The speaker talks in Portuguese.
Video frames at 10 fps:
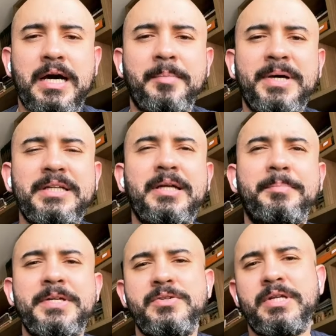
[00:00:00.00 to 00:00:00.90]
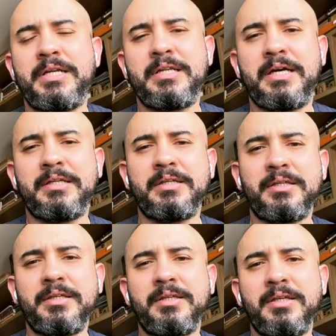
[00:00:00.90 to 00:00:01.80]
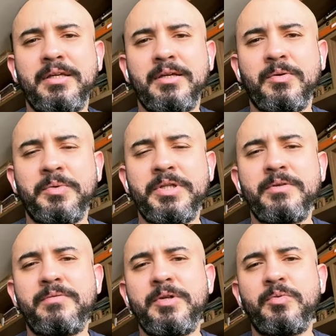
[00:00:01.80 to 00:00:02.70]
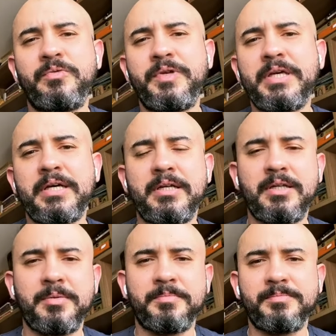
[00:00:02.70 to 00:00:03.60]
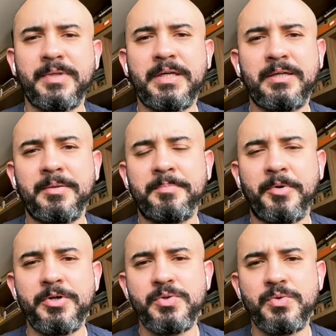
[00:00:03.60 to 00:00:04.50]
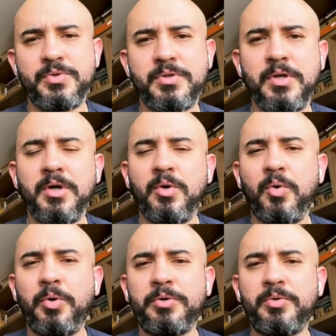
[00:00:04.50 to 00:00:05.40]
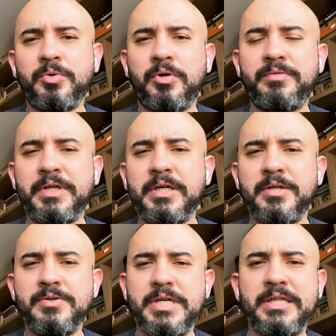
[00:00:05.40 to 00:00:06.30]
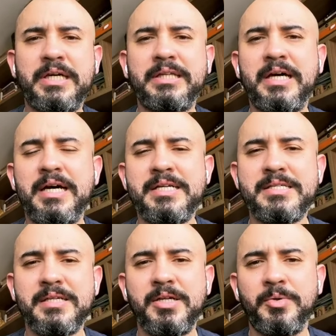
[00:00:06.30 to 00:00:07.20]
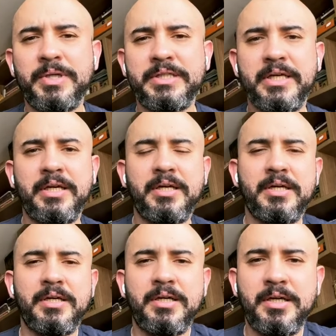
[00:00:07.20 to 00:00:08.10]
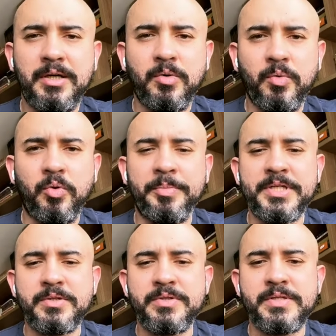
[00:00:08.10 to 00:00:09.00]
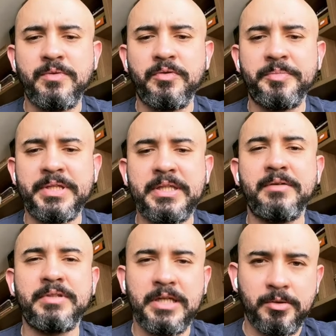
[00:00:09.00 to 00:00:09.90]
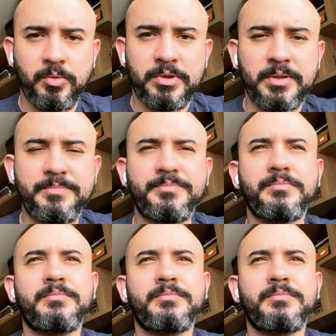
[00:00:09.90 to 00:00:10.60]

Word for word: a camada da personalidade em que o indivíduo fica ali após os 8, 9 anos, a idade da razão, até o começo do desenvolvimento da vida adulta,